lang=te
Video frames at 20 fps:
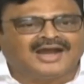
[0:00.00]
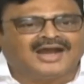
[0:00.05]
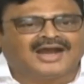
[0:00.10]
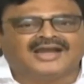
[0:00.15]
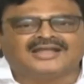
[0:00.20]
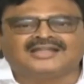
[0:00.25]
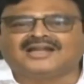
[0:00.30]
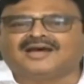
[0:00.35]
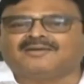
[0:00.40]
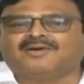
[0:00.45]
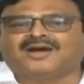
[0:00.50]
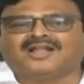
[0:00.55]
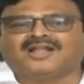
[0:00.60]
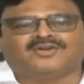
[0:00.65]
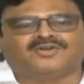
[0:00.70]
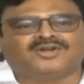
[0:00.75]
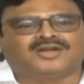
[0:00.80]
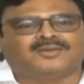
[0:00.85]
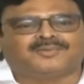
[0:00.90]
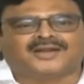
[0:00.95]

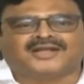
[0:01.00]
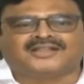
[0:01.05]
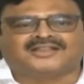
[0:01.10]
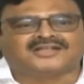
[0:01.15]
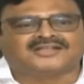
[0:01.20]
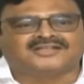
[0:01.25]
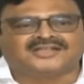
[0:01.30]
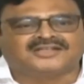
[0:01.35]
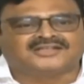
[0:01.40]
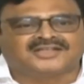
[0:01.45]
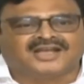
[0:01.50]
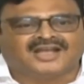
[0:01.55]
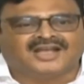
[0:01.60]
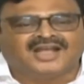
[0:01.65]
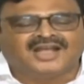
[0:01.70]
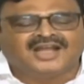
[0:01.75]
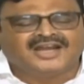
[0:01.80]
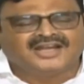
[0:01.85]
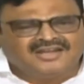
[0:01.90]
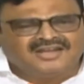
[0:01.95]
హైదరాబాద్లో ఉండి ప్రయత్నం చేసే
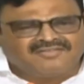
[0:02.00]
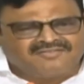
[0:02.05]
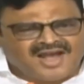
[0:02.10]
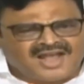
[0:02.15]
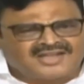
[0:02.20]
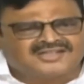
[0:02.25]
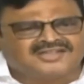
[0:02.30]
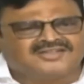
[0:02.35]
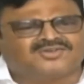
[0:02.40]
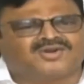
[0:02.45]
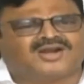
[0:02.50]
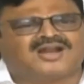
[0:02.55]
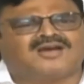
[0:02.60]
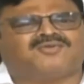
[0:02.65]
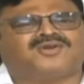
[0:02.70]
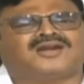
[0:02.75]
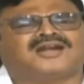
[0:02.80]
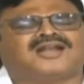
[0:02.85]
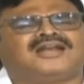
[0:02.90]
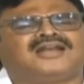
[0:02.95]
నివాసం కూడా
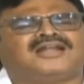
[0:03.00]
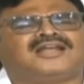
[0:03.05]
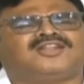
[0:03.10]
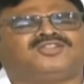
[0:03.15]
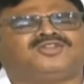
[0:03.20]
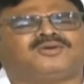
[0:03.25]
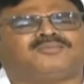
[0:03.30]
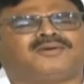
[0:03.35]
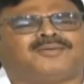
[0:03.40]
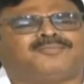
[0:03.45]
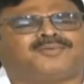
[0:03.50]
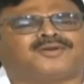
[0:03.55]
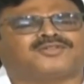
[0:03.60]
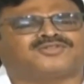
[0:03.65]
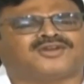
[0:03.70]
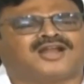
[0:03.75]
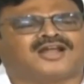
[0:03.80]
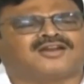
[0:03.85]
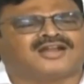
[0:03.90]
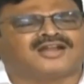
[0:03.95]
ఉండడానికి ఎందుకు
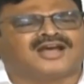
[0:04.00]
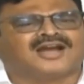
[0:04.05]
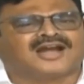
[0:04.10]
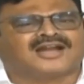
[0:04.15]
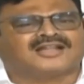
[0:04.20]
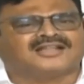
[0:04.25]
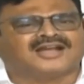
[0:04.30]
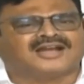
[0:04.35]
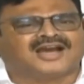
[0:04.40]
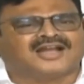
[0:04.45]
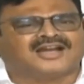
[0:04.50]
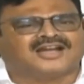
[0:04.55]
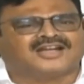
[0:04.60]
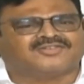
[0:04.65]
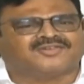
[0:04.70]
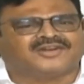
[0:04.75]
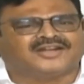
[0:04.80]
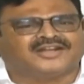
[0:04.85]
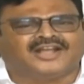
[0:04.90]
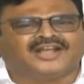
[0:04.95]
భయపడుతున్నారో నాకు అర్థం
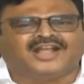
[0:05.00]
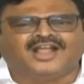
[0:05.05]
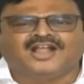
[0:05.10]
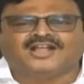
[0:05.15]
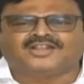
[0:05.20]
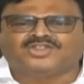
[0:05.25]
కానటువంటి